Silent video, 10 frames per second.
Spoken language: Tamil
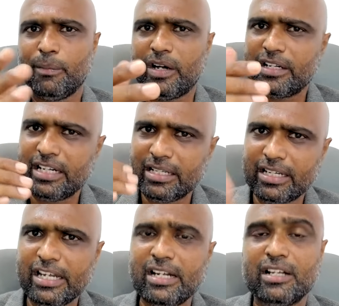மார்க்கெட்டு
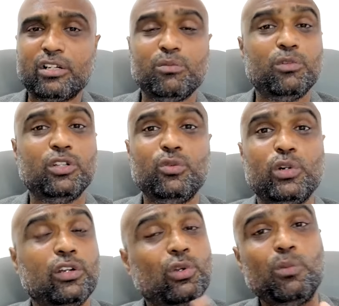கீழே இருக்கும்போது
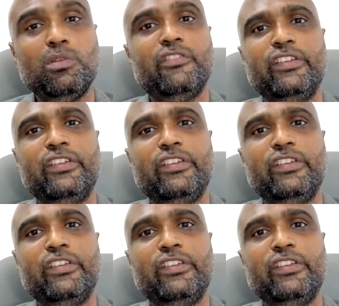உங்களுக்கு ரொம்ப